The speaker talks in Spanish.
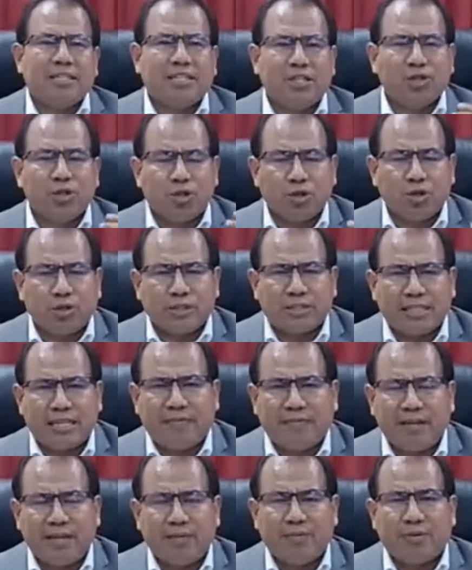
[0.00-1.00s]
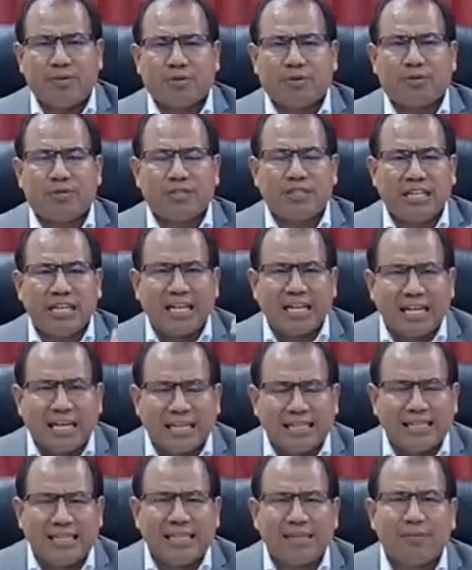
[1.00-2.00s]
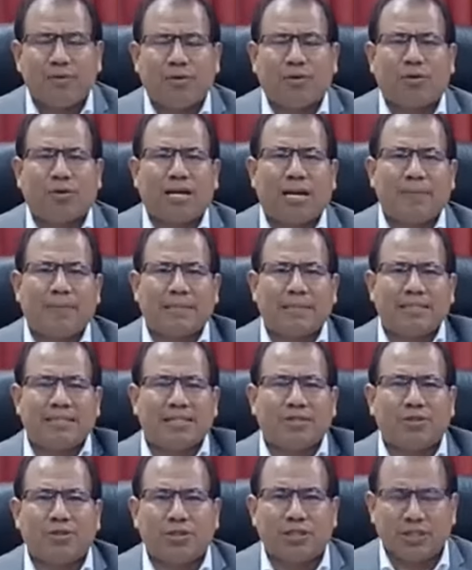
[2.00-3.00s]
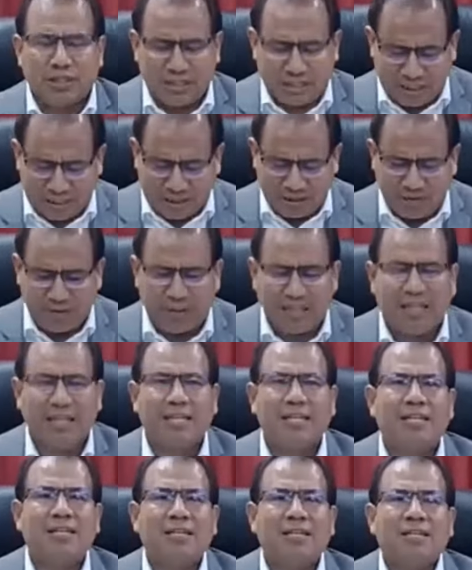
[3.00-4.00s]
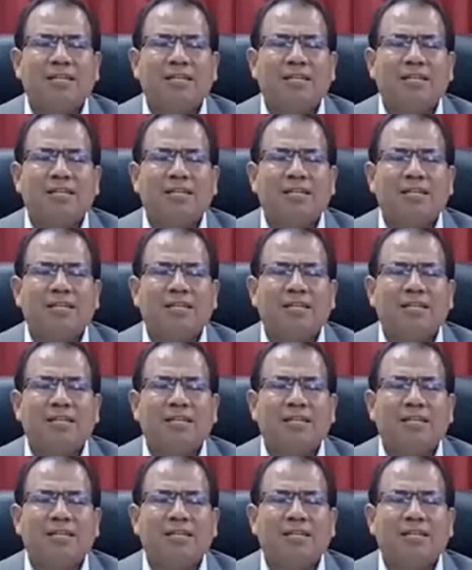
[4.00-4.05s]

y no lo estafemos ni le engañemos con capacitaciones que al final